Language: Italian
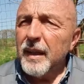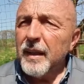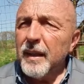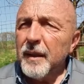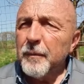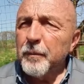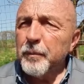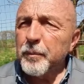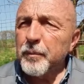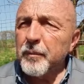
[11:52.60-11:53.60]
e,
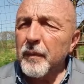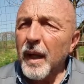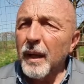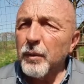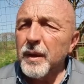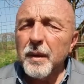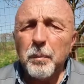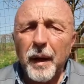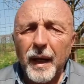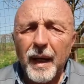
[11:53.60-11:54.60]
ehm, e quindi
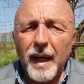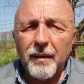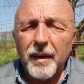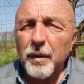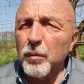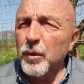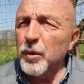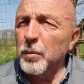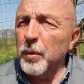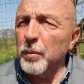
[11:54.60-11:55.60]
parlava in
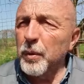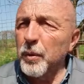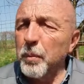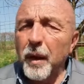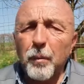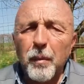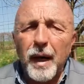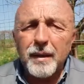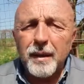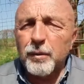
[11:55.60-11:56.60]
modo proprio
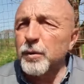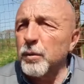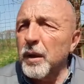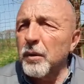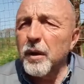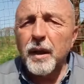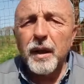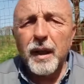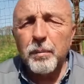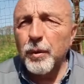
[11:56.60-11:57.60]
pragmatico su quello che
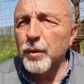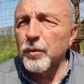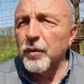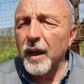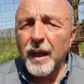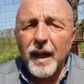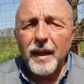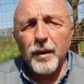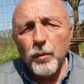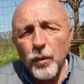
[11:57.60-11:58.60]
era il rapporto fra
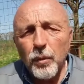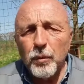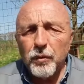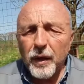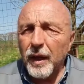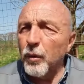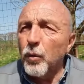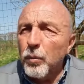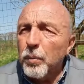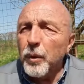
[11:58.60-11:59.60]
cane e uomo, fra
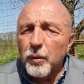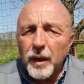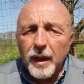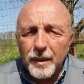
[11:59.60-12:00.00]
lupo, in quel